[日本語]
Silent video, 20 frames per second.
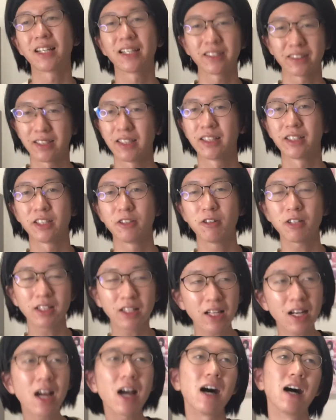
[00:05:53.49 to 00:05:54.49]
えてないって言われ
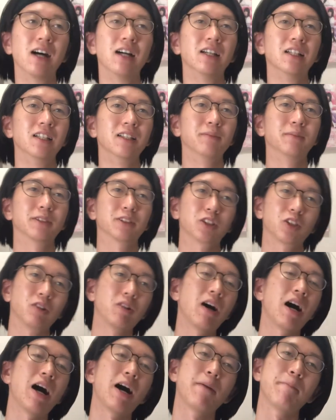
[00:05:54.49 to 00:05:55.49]
たら、まあ、それ
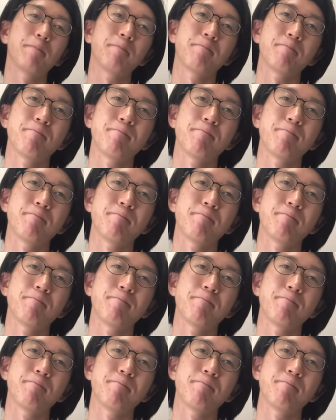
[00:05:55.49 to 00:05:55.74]
は